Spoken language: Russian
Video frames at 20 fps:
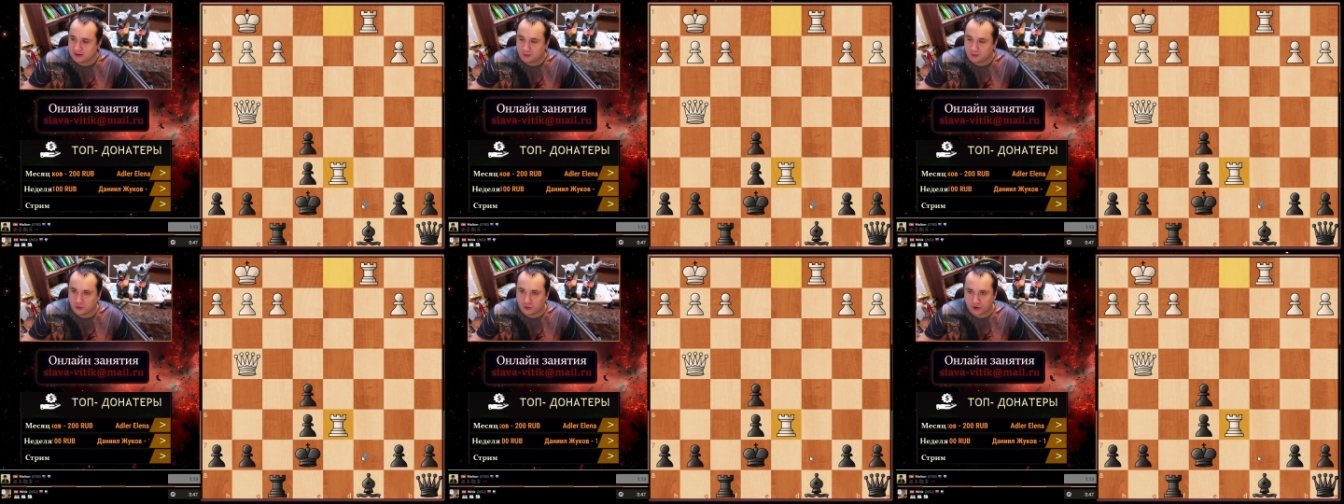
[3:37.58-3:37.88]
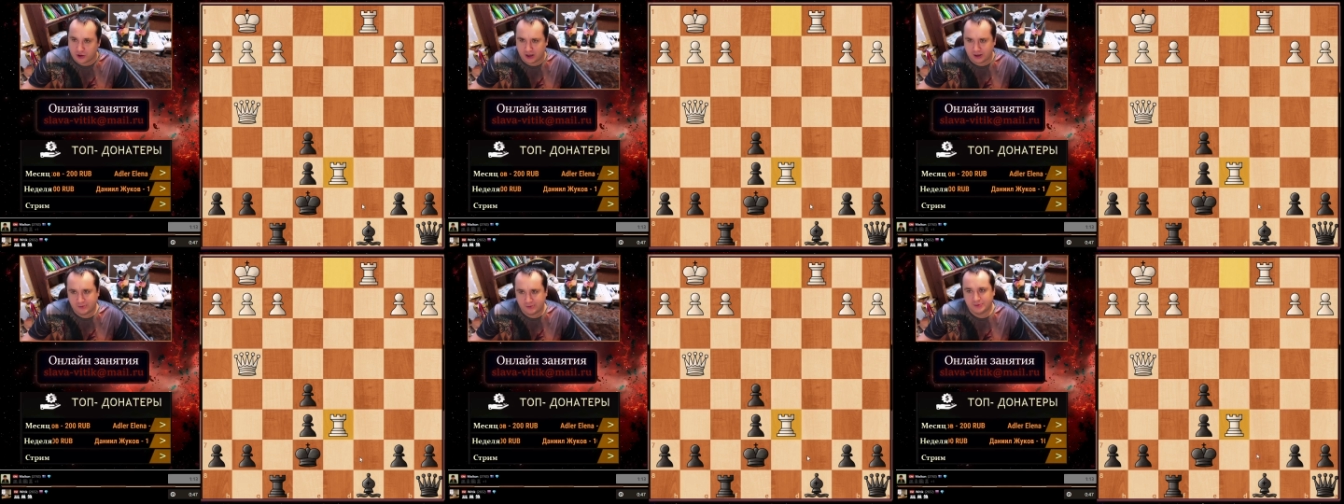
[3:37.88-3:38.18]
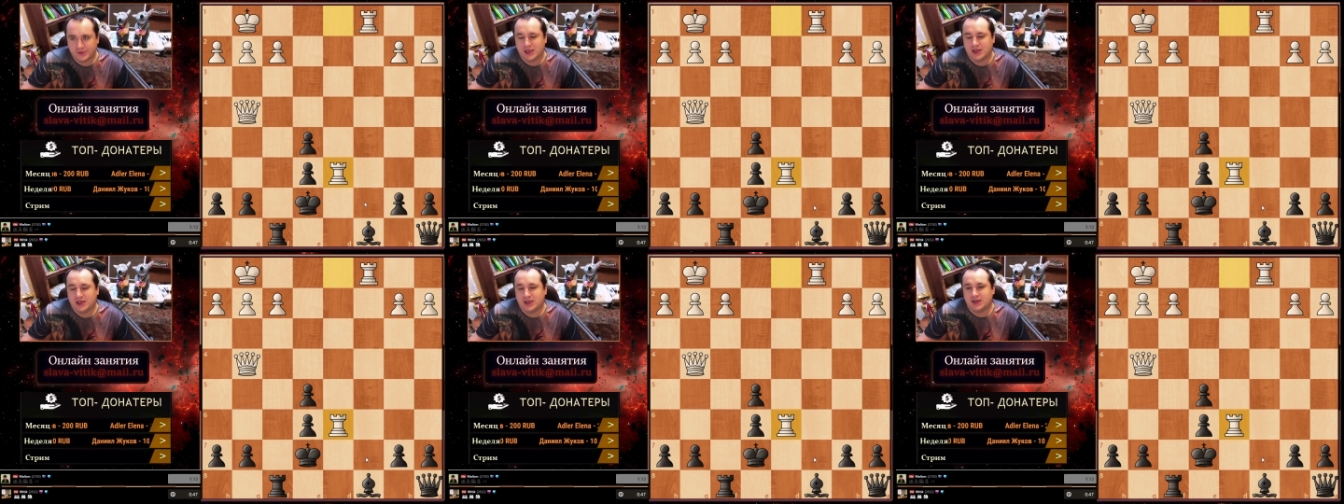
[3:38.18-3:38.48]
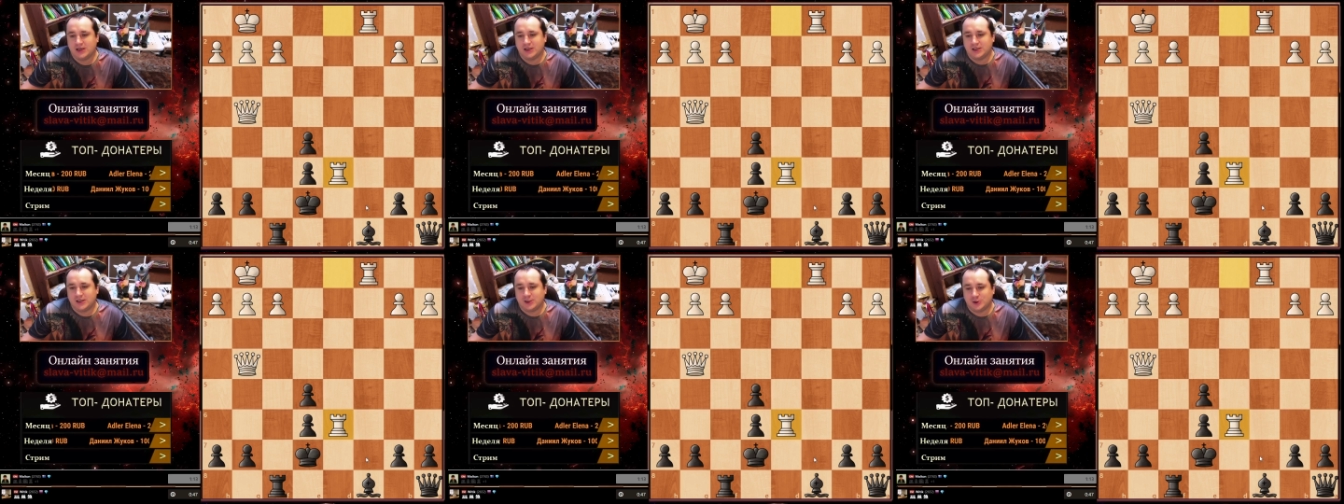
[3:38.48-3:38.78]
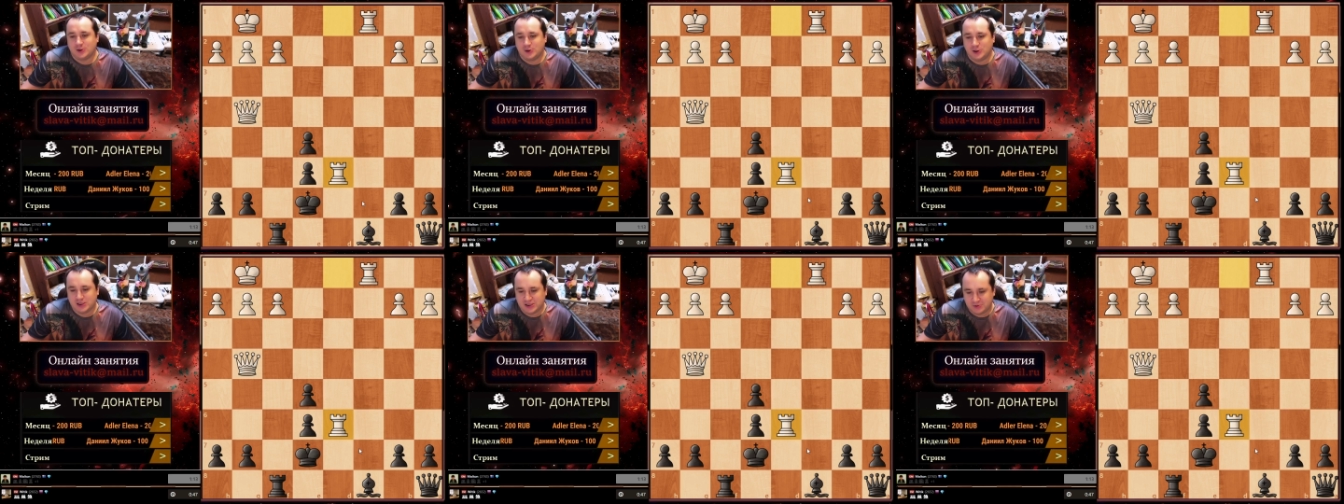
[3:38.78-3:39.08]
Мора.
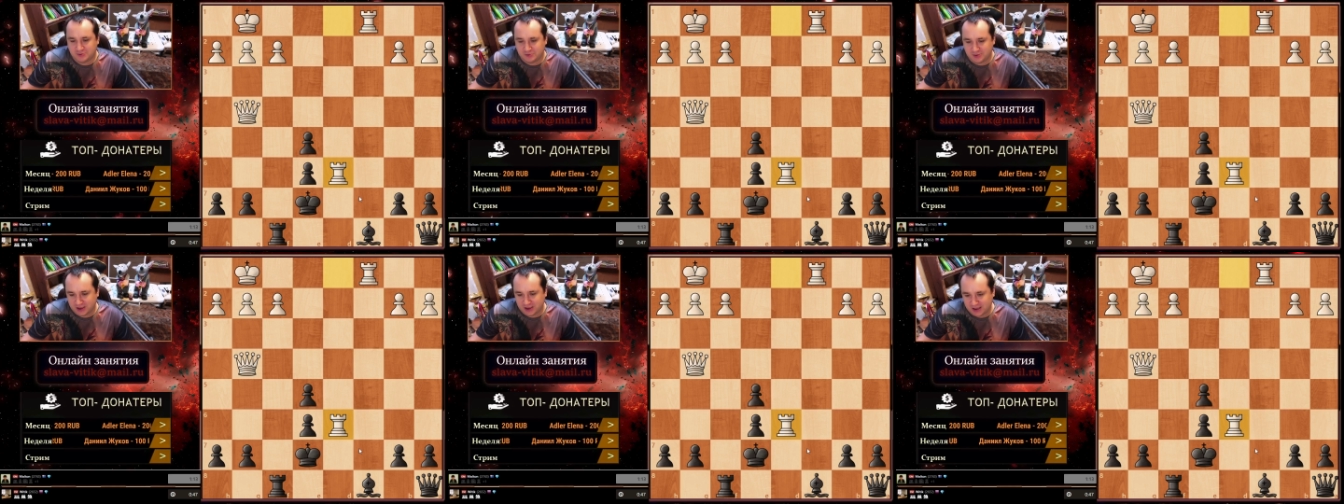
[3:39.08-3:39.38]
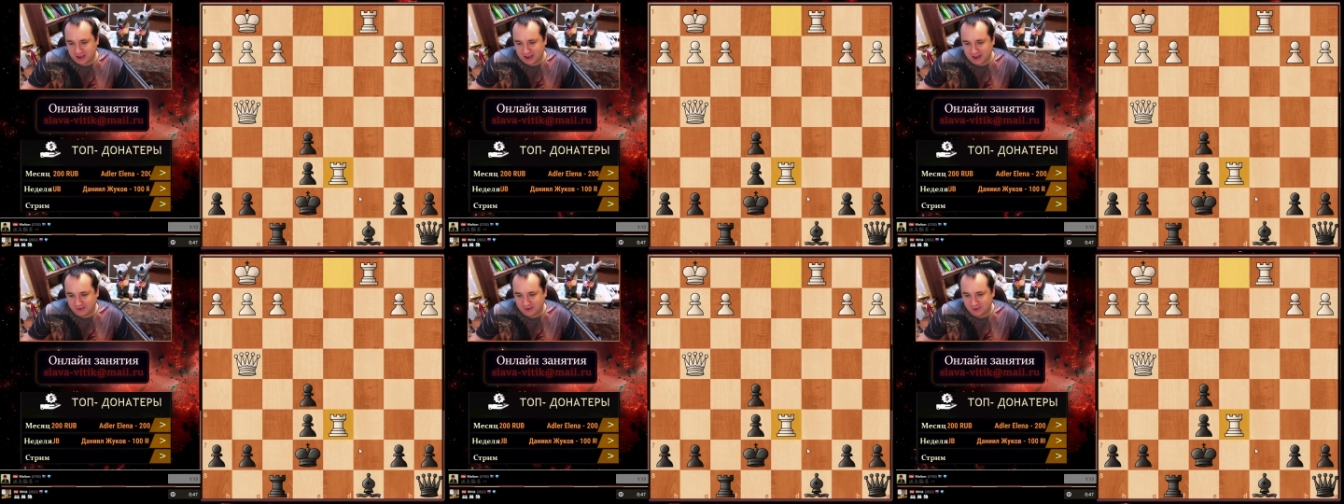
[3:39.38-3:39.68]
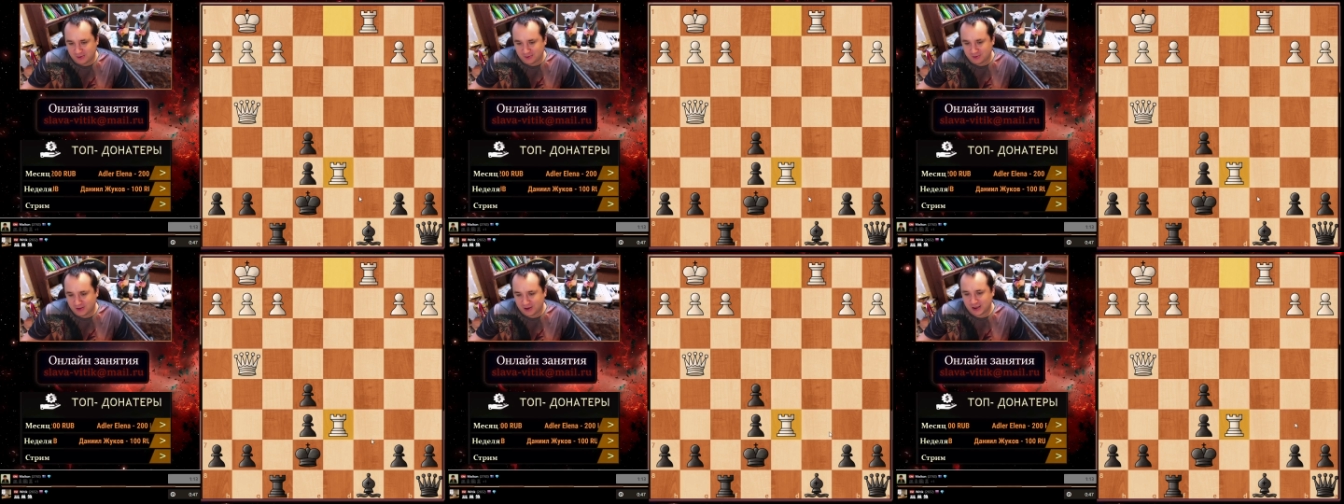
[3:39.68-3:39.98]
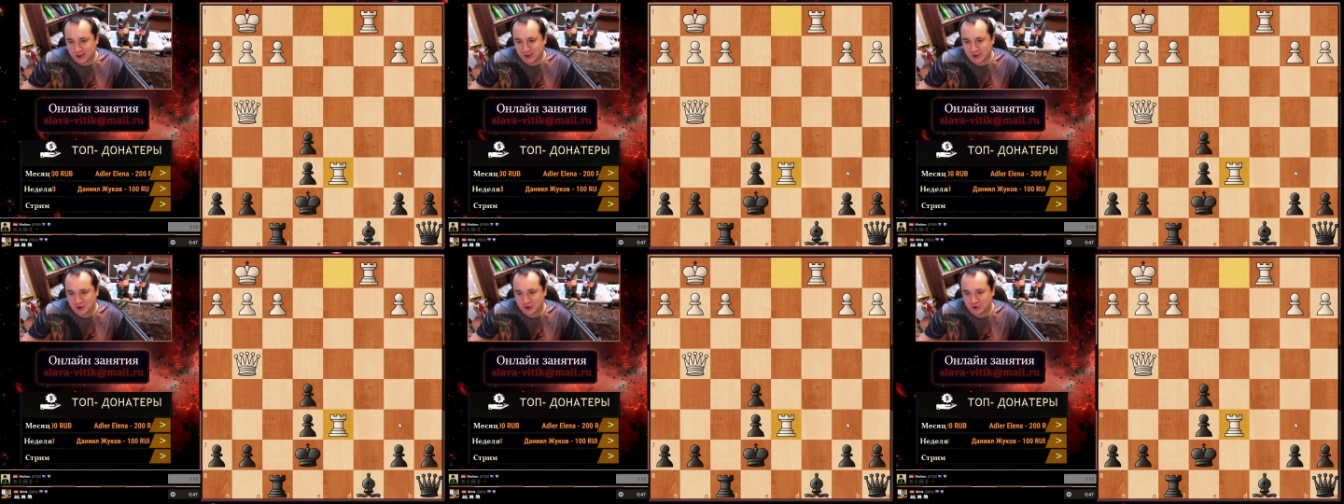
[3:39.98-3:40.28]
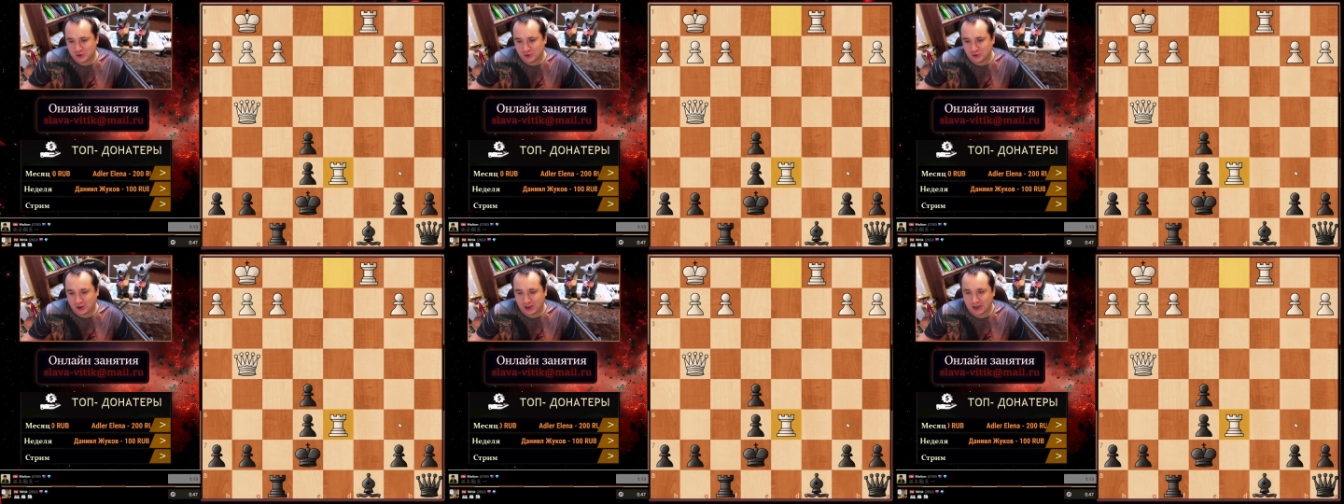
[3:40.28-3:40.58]
Ну а теперь я вам
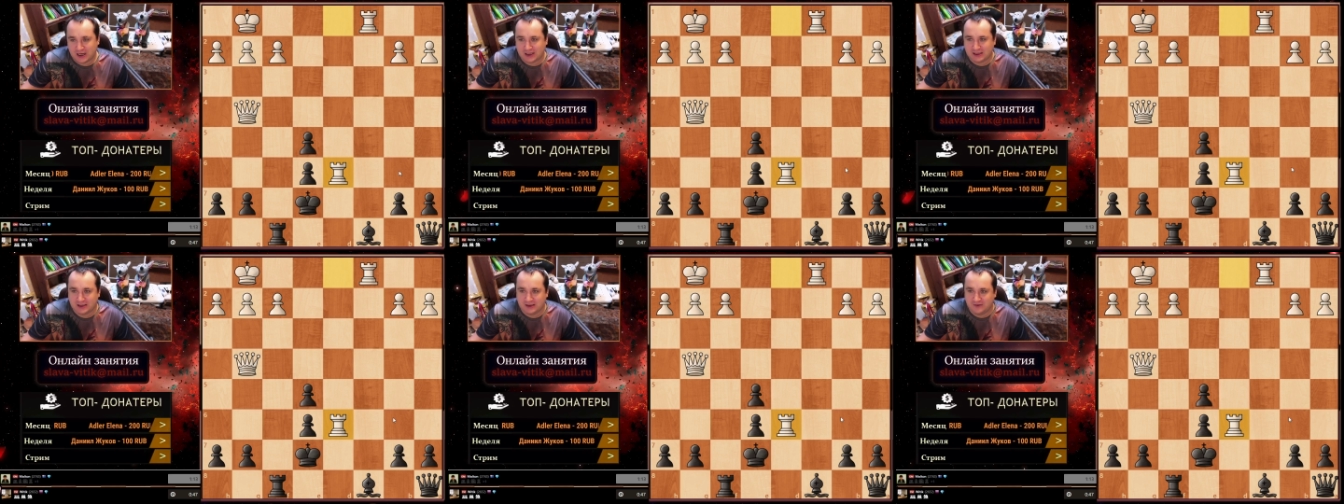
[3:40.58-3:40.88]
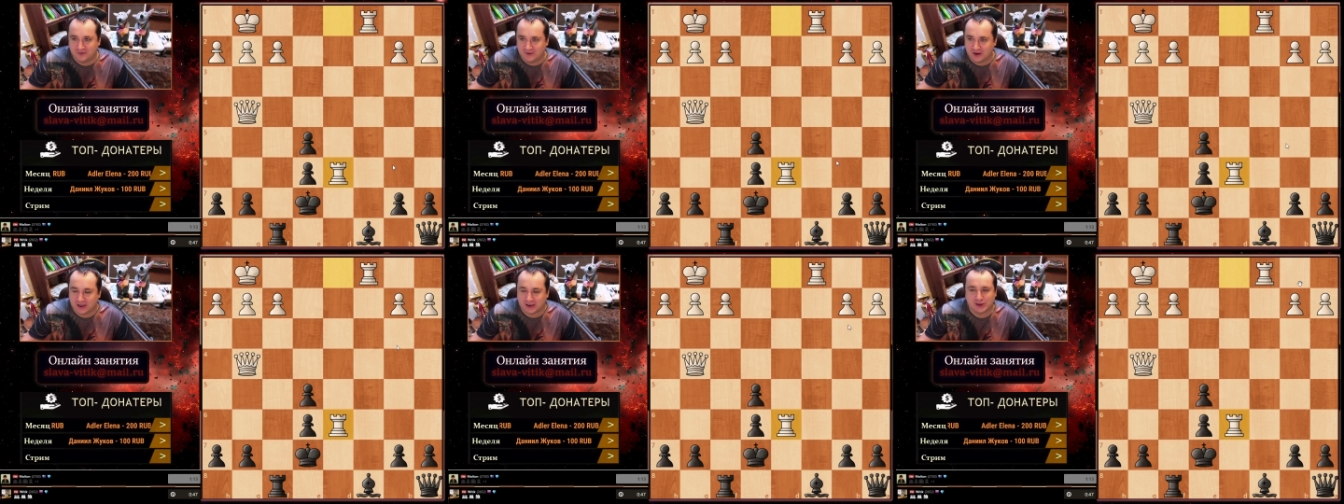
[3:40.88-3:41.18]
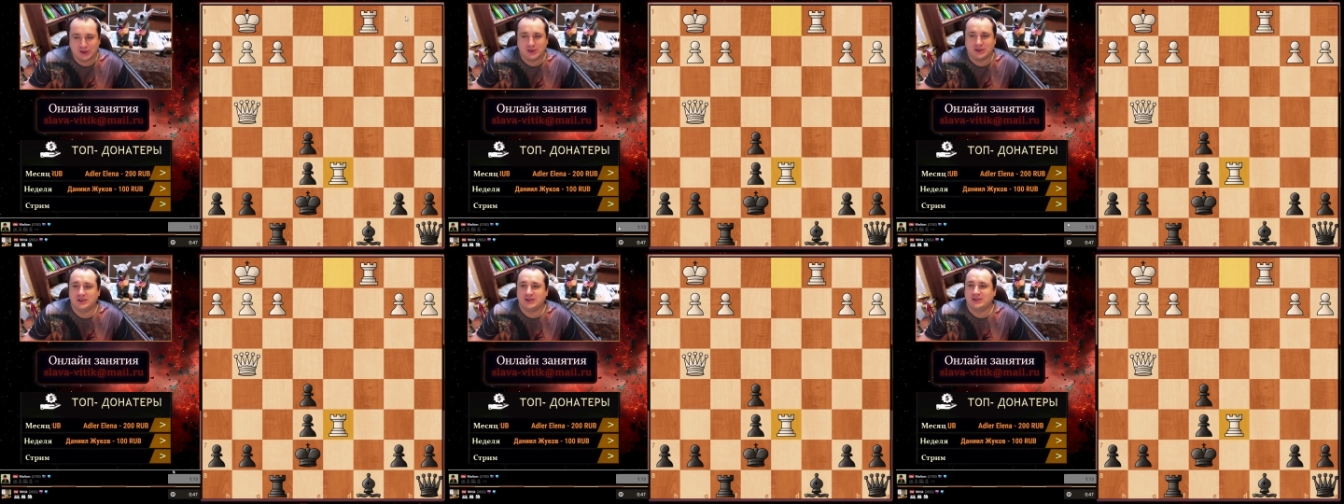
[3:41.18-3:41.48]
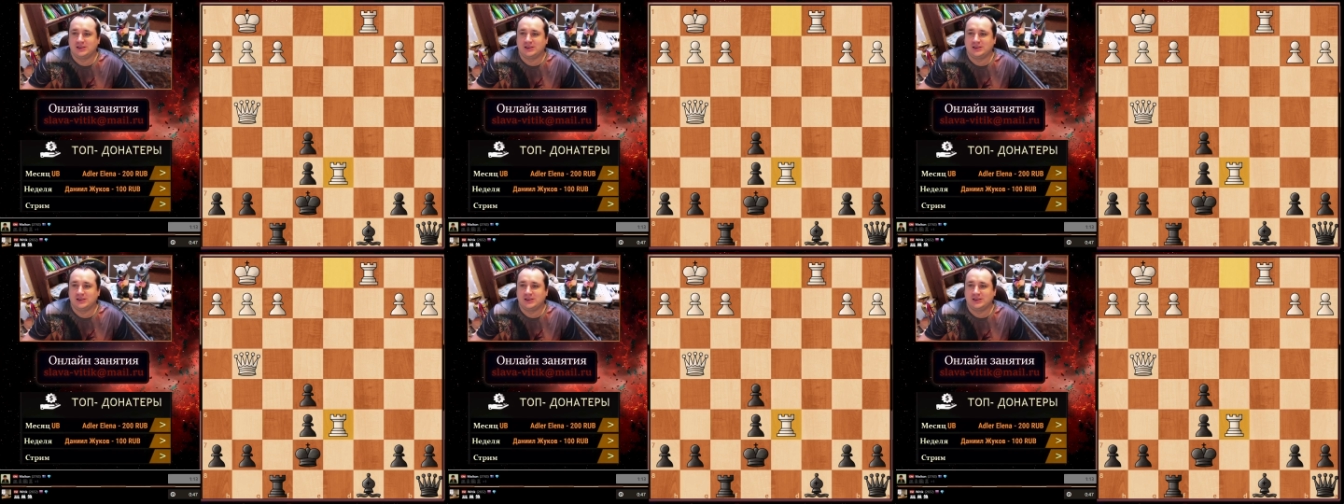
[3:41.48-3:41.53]
покажу ответ.